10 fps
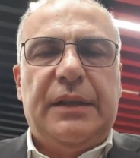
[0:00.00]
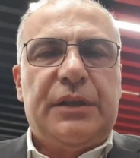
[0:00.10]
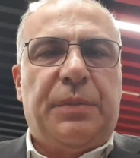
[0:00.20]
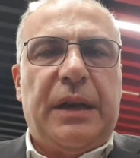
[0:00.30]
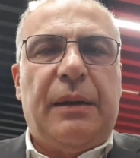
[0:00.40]

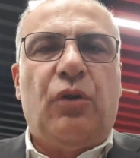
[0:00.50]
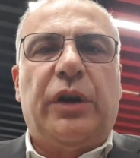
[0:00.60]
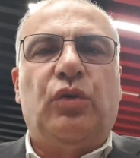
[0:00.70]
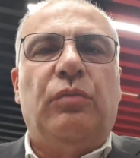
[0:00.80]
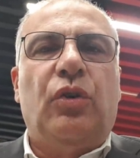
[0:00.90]
Speriamo
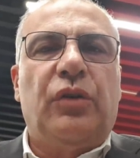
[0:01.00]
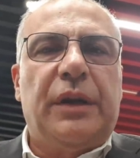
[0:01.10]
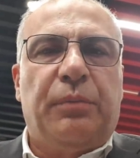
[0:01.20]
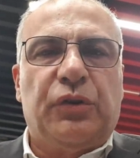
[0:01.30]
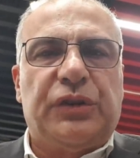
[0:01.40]
che
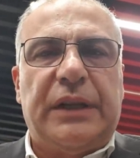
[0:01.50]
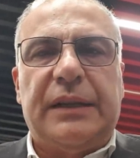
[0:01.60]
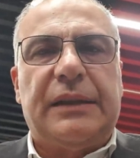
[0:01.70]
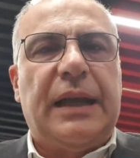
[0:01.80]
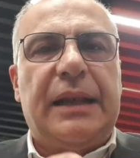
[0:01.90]
Tomori possa
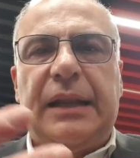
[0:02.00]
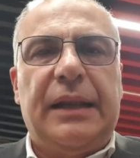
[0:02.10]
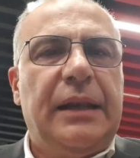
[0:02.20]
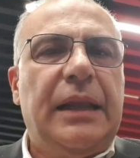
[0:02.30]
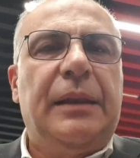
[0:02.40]
rientrare
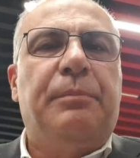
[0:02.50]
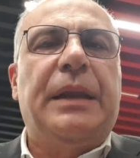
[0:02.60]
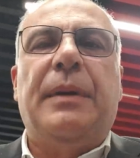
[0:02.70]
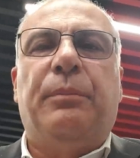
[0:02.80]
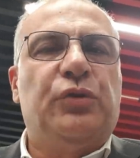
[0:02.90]
il, il
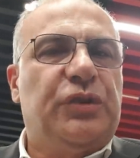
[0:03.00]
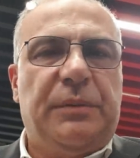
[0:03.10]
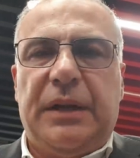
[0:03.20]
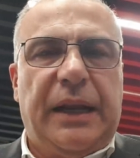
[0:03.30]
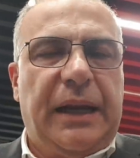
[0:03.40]
prima
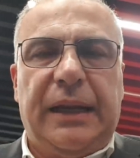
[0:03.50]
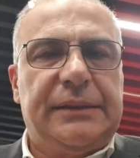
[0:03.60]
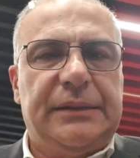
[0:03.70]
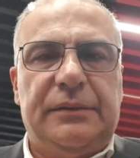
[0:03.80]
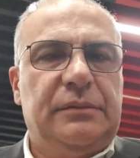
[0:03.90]
possibile,
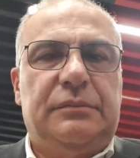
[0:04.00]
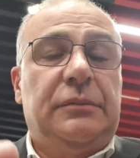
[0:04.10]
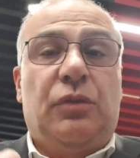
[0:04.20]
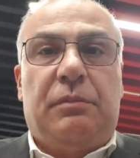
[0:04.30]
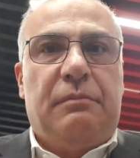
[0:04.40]
ragazzi. Non,
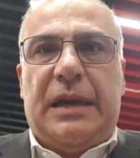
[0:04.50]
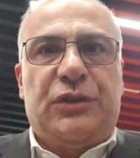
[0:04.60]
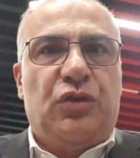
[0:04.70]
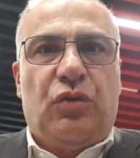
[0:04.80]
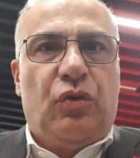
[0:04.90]
non,
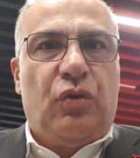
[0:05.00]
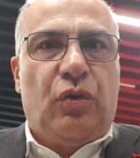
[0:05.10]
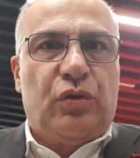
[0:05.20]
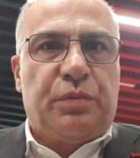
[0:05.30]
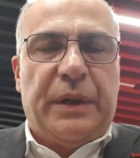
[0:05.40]
immagino non
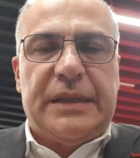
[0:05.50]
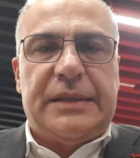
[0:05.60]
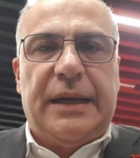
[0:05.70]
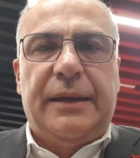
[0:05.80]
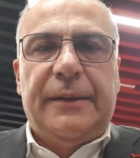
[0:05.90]
con lo
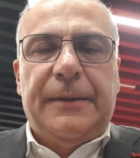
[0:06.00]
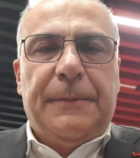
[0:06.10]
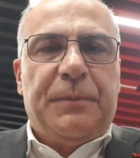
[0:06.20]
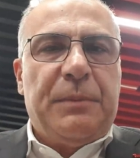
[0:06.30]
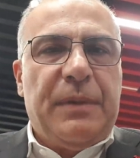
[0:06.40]
Spezia,
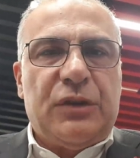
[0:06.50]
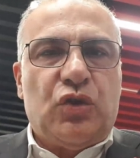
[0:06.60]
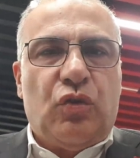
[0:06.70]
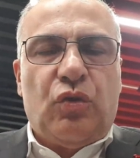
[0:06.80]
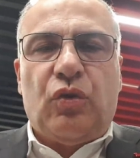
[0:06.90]

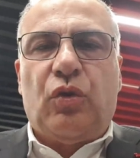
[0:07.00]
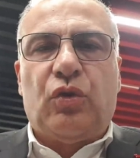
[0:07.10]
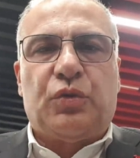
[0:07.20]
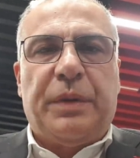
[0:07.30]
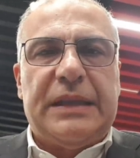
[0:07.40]
immagino non con
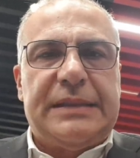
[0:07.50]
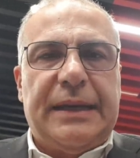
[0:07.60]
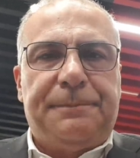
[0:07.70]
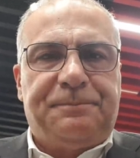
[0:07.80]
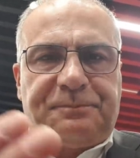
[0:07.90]
lo Spezia